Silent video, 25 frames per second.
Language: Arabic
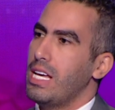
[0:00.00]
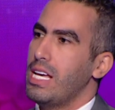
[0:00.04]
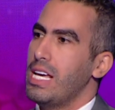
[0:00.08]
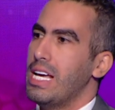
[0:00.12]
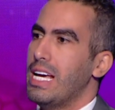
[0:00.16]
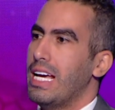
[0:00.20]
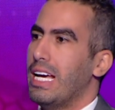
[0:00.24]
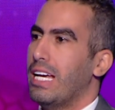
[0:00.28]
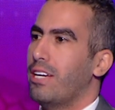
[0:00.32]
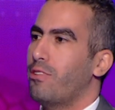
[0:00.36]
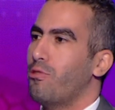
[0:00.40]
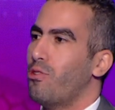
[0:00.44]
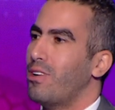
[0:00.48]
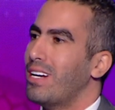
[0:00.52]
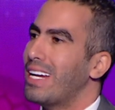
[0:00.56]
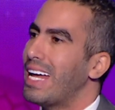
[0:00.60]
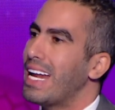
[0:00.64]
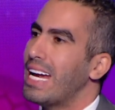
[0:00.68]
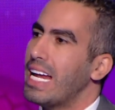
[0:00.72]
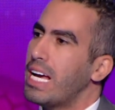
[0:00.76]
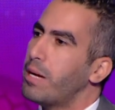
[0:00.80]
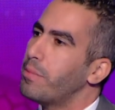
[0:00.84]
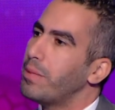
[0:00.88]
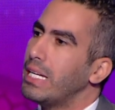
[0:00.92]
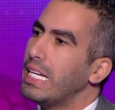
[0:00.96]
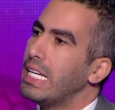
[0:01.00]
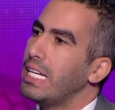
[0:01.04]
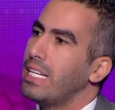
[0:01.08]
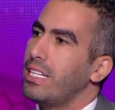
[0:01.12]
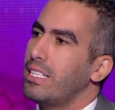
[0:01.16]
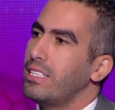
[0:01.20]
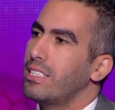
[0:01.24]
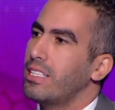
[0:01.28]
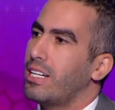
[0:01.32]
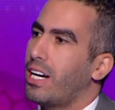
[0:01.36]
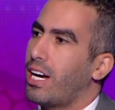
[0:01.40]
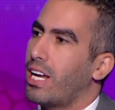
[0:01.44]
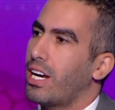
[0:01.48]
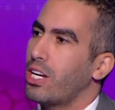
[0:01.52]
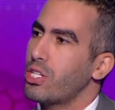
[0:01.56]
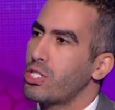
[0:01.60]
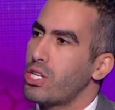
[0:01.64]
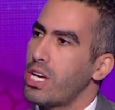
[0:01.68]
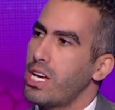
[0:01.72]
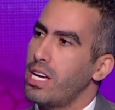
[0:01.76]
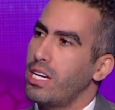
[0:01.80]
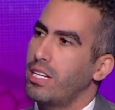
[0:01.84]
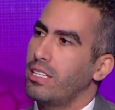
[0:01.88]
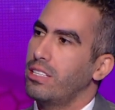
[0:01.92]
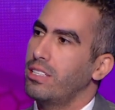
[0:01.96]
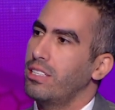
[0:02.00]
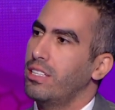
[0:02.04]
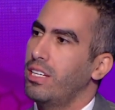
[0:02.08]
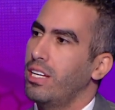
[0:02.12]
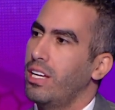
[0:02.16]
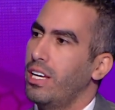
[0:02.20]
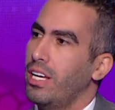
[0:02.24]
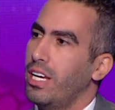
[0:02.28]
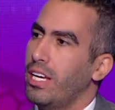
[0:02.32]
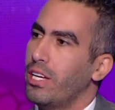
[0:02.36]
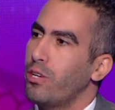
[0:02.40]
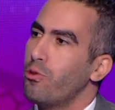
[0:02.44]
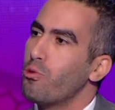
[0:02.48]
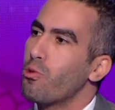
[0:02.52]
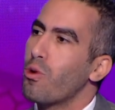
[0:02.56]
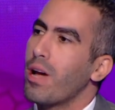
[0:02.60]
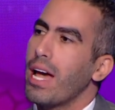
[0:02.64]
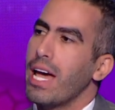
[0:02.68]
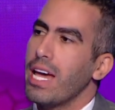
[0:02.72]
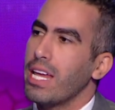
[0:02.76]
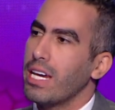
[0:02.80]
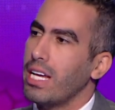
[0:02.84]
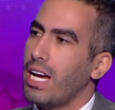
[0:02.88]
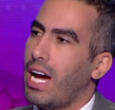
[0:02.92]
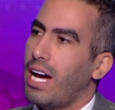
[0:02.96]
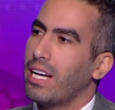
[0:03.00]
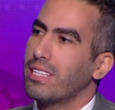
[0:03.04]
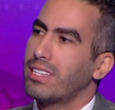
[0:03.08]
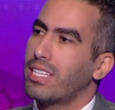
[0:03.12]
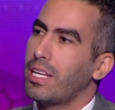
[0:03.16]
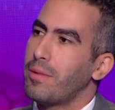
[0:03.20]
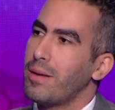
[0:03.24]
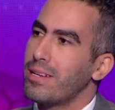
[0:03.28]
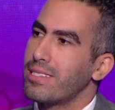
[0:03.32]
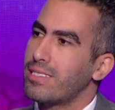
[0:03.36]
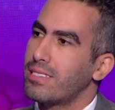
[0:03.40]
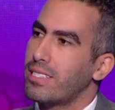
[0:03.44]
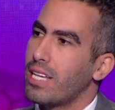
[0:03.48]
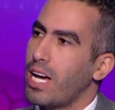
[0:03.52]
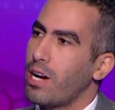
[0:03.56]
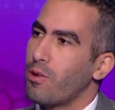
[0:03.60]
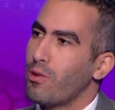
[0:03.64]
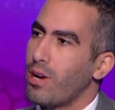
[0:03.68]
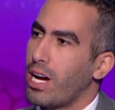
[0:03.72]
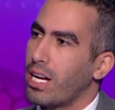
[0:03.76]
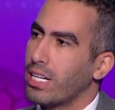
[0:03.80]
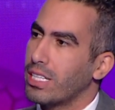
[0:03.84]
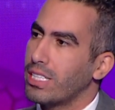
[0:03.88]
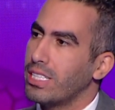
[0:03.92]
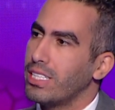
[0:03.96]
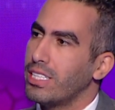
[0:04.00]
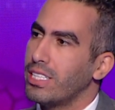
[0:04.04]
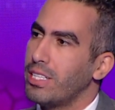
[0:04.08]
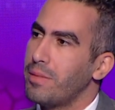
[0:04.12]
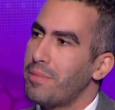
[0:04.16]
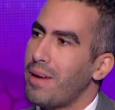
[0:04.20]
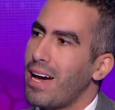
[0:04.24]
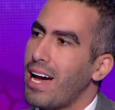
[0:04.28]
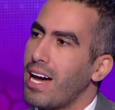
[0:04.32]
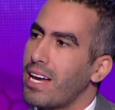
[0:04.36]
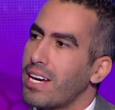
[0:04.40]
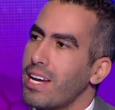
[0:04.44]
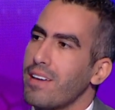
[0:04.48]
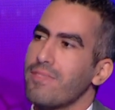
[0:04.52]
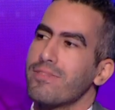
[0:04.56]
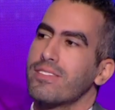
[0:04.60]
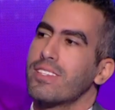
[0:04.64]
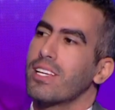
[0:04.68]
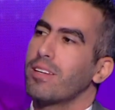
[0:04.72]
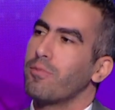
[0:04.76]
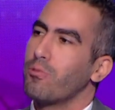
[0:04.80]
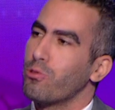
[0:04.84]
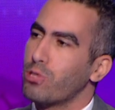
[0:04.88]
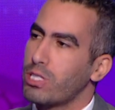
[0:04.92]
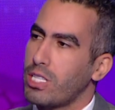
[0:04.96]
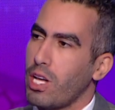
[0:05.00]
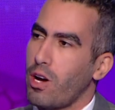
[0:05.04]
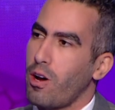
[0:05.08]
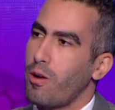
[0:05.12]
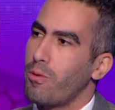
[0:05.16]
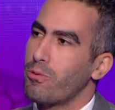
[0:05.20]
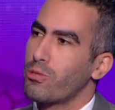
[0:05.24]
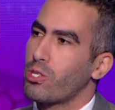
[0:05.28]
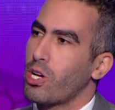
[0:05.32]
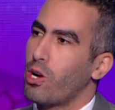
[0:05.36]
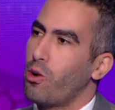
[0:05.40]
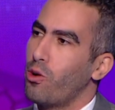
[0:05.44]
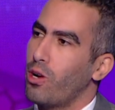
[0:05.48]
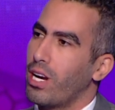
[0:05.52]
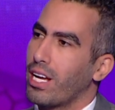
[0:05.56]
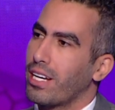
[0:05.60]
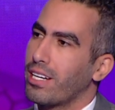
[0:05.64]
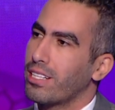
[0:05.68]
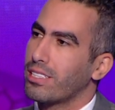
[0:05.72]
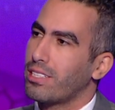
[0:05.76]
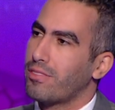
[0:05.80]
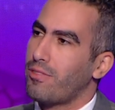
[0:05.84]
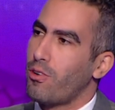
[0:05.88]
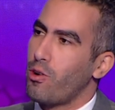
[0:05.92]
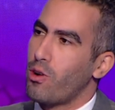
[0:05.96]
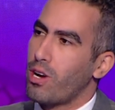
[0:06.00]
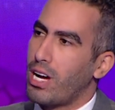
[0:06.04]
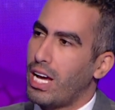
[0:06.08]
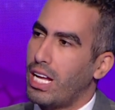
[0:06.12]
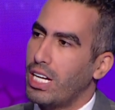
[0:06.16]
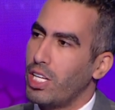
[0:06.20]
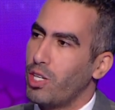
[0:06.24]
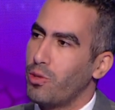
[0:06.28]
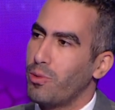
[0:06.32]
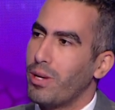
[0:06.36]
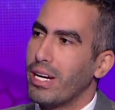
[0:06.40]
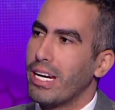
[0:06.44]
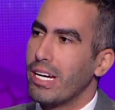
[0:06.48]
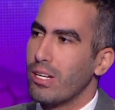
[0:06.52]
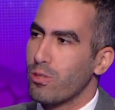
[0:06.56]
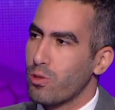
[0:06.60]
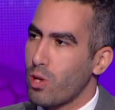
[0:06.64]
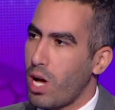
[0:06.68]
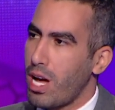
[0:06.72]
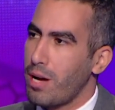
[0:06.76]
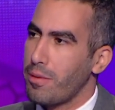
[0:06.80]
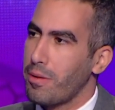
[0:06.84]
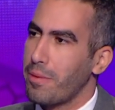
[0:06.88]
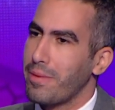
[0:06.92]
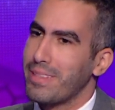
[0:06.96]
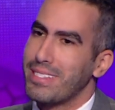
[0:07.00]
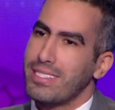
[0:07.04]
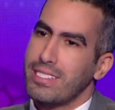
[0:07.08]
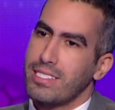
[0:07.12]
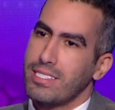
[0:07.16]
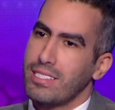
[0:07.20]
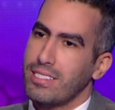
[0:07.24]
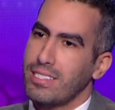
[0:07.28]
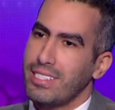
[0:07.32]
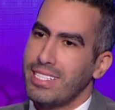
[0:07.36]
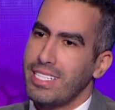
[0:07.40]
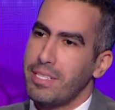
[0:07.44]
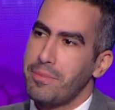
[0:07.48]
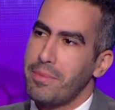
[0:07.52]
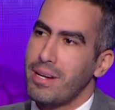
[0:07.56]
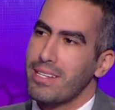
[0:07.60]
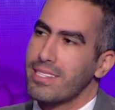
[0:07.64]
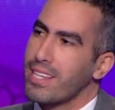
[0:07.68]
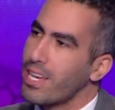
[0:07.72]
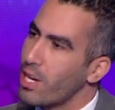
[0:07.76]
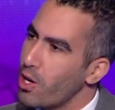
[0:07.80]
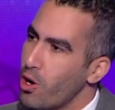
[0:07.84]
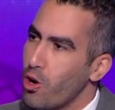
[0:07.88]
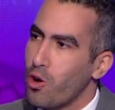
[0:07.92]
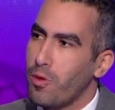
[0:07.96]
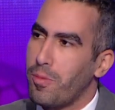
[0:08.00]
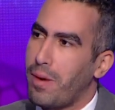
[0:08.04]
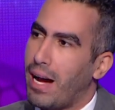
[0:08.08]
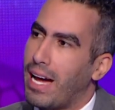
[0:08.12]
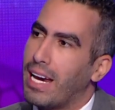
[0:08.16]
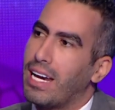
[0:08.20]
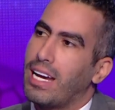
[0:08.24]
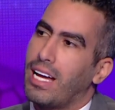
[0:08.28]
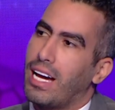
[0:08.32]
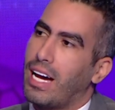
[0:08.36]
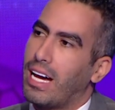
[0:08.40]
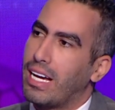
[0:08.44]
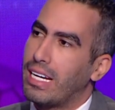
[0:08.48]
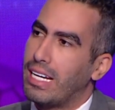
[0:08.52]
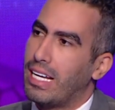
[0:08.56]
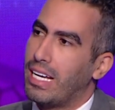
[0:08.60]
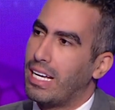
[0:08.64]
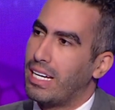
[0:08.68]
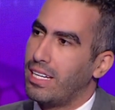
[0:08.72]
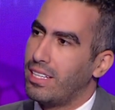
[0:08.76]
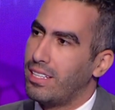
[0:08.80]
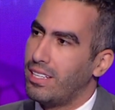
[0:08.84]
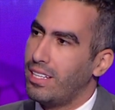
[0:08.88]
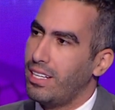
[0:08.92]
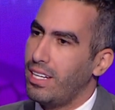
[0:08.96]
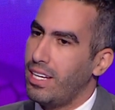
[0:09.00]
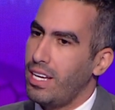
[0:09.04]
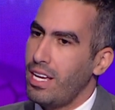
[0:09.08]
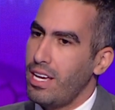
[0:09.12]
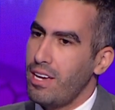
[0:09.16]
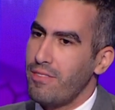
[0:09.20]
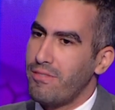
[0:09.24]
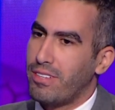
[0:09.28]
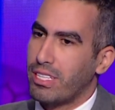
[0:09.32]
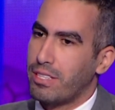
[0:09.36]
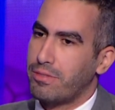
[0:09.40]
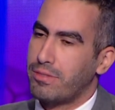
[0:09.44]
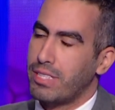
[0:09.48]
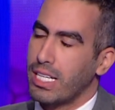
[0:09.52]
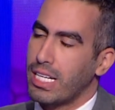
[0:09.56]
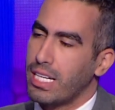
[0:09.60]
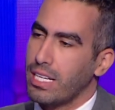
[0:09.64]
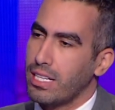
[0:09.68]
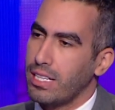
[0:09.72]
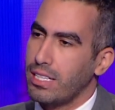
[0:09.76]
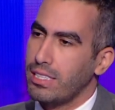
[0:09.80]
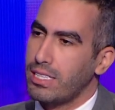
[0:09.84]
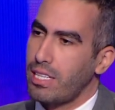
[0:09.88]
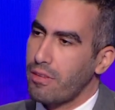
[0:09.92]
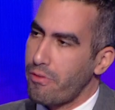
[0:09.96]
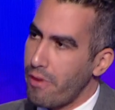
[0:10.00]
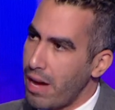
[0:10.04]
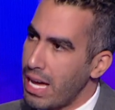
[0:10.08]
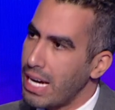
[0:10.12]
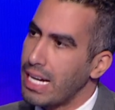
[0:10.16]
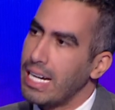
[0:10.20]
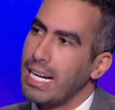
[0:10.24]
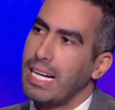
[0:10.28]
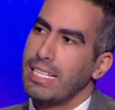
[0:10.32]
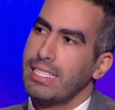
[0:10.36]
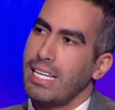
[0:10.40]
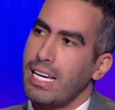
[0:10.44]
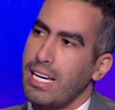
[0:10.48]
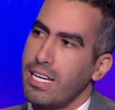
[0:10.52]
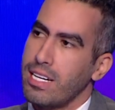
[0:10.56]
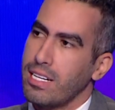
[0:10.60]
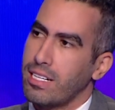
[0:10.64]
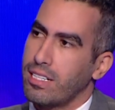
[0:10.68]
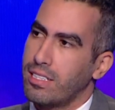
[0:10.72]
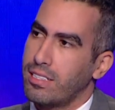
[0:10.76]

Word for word: انه احنا هنعمل ايه علشان نجاري حتى بس كده. او يعني نبقى على نفس المستوى مش هقول لك نتفوق عليهم لان صعب بس نبقى زيهم على الاقل فتفتكر انت فعلا هتحرج